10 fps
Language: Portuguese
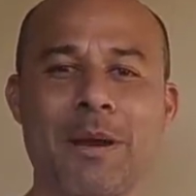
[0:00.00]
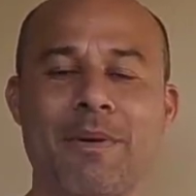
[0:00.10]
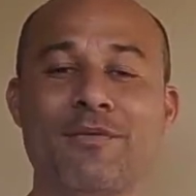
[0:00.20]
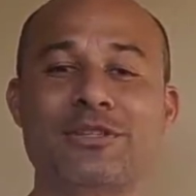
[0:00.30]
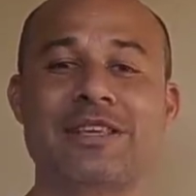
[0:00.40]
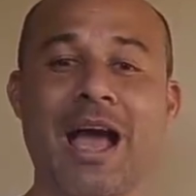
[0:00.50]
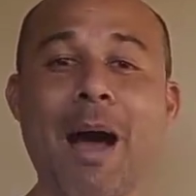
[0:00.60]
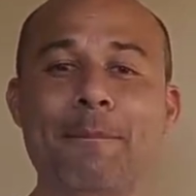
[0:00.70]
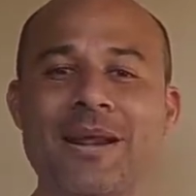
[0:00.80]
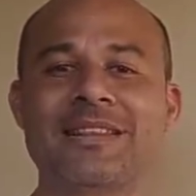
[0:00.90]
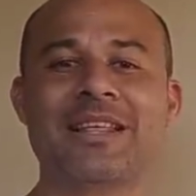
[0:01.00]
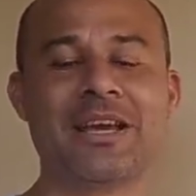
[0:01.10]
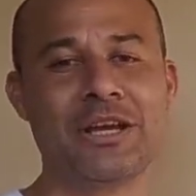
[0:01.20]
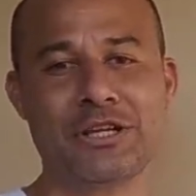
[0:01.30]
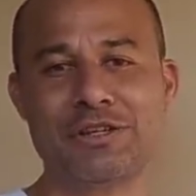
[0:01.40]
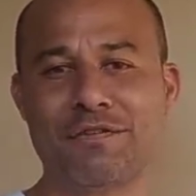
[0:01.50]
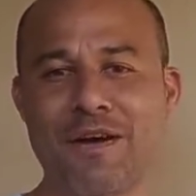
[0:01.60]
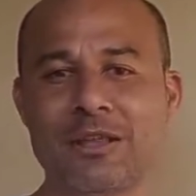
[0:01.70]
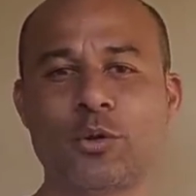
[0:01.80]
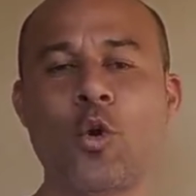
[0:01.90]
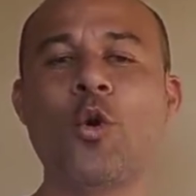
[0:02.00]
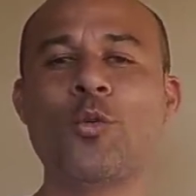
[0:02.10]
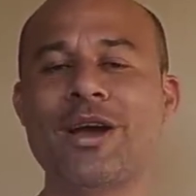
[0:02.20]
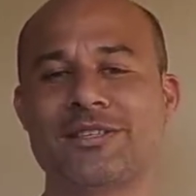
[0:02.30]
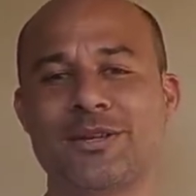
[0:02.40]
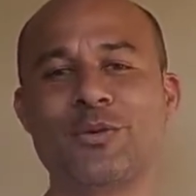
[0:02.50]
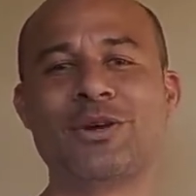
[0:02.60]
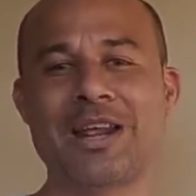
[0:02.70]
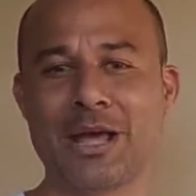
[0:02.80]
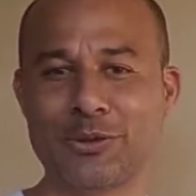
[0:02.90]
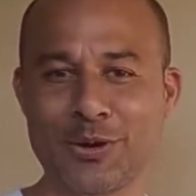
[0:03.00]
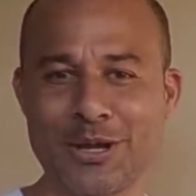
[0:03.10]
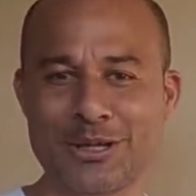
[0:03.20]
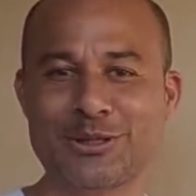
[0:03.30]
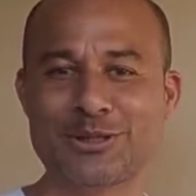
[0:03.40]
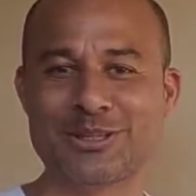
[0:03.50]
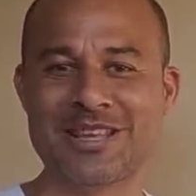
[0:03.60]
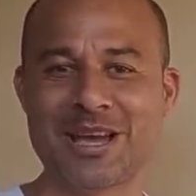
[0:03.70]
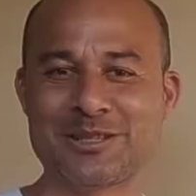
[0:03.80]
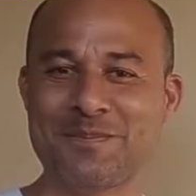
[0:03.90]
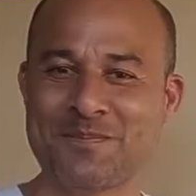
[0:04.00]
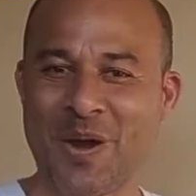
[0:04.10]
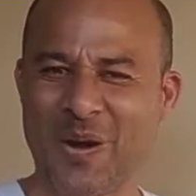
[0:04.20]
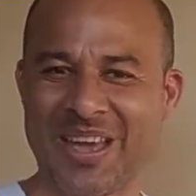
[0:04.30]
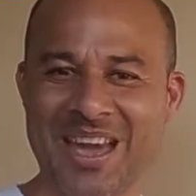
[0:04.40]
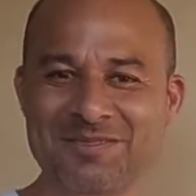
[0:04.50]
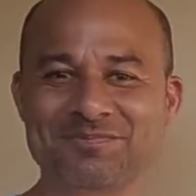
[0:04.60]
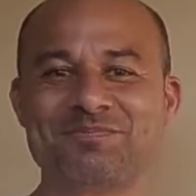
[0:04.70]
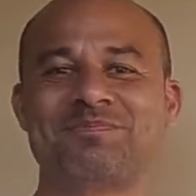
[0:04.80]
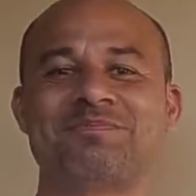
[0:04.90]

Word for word: para você aprender de fato como é ser um criador de sucesso, ok?